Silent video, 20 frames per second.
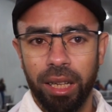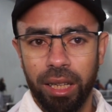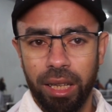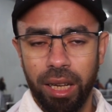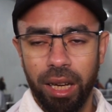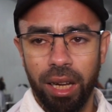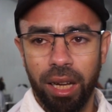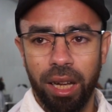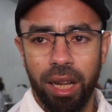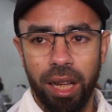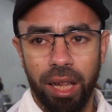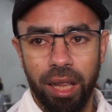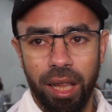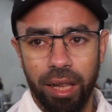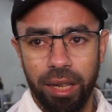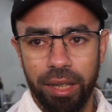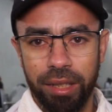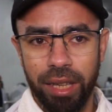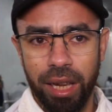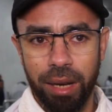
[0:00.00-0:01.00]

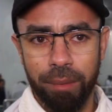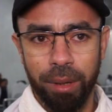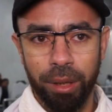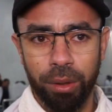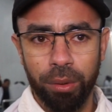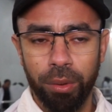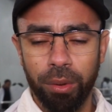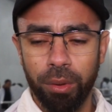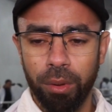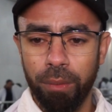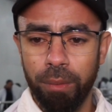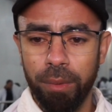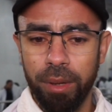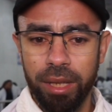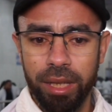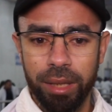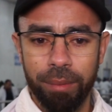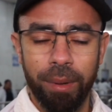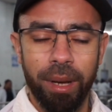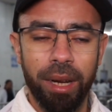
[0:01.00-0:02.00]
كليزارماتور
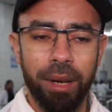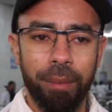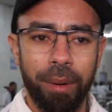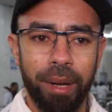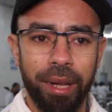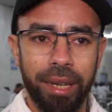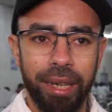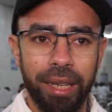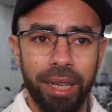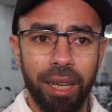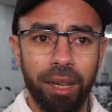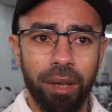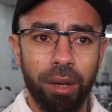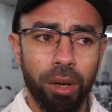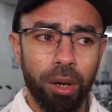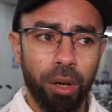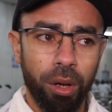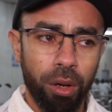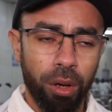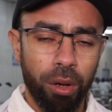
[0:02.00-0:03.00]
وبالنسبه للبحريه
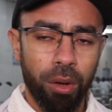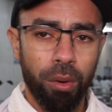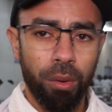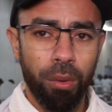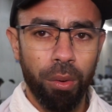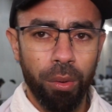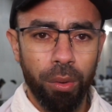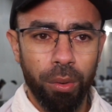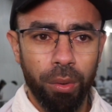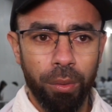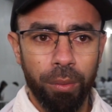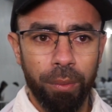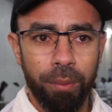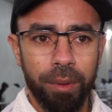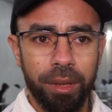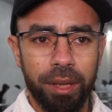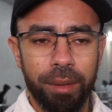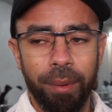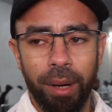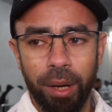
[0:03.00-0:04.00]

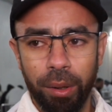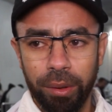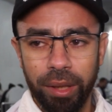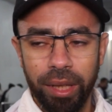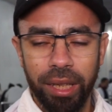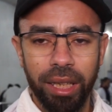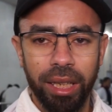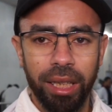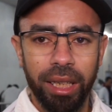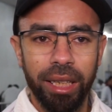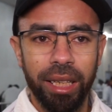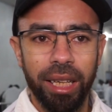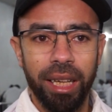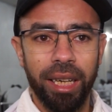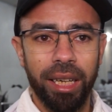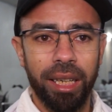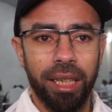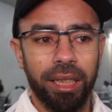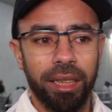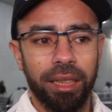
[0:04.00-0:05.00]
وبالنسبه عاوتاني
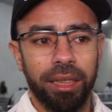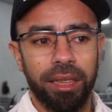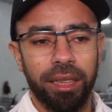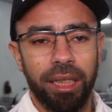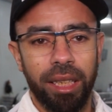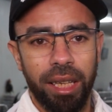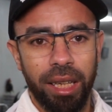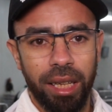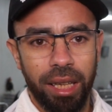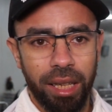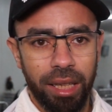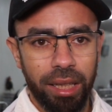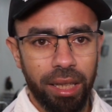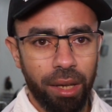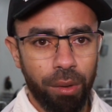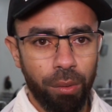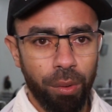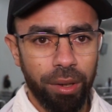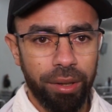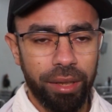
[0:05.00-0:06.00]
للاداره هذا آه،
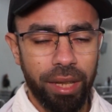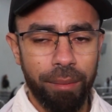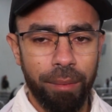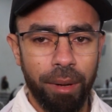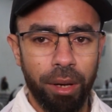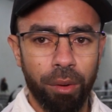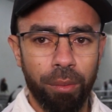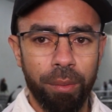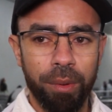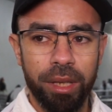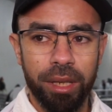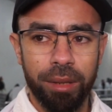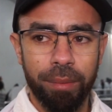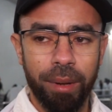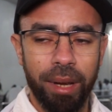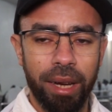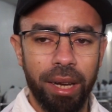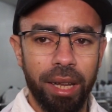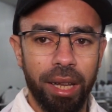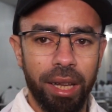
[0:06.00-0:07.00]
هو الثمن
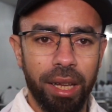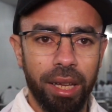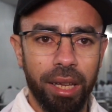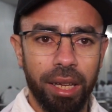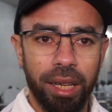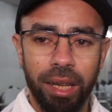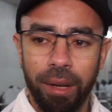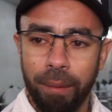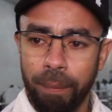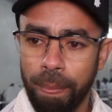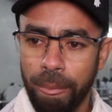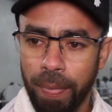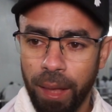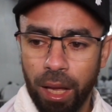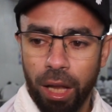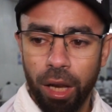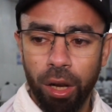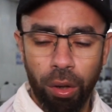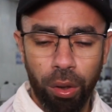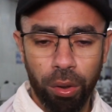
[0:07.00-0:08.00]
وبالنسبه
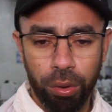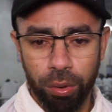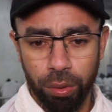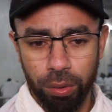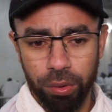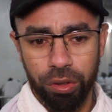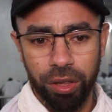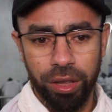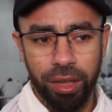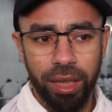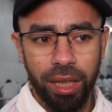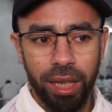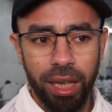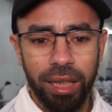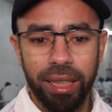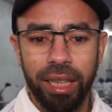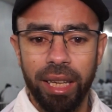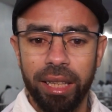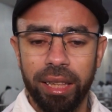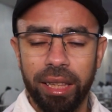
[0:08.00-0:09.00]
للحوت اون جينيرال
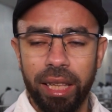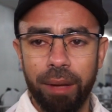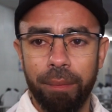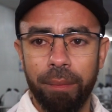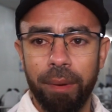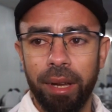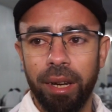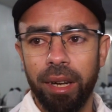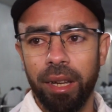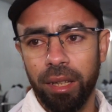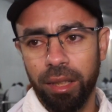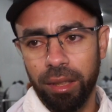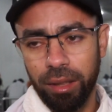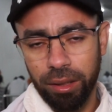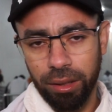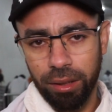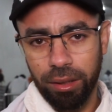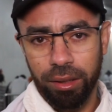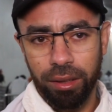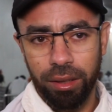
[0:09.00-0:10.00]
كاين الثمن
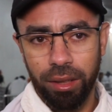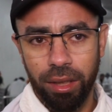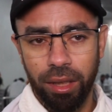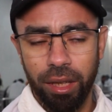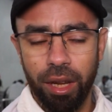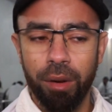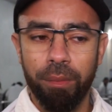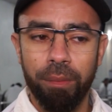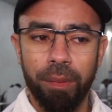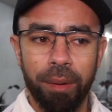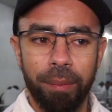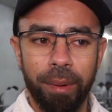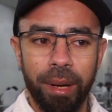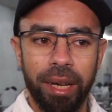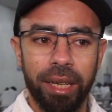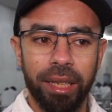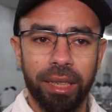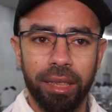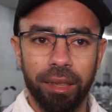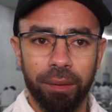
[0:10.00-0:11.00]
اللهم
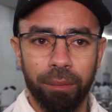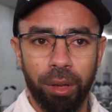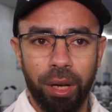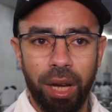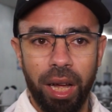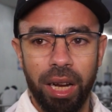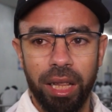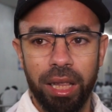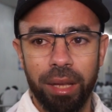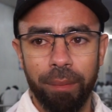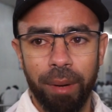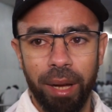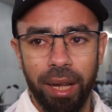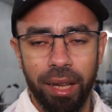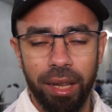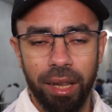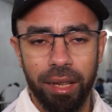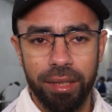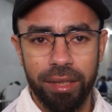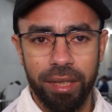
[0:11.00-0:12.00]
بارك مقارنه مع
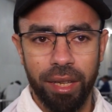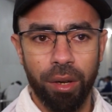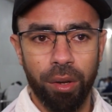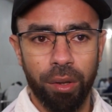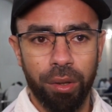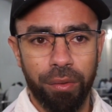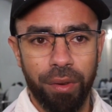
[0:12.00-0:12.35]
السنوات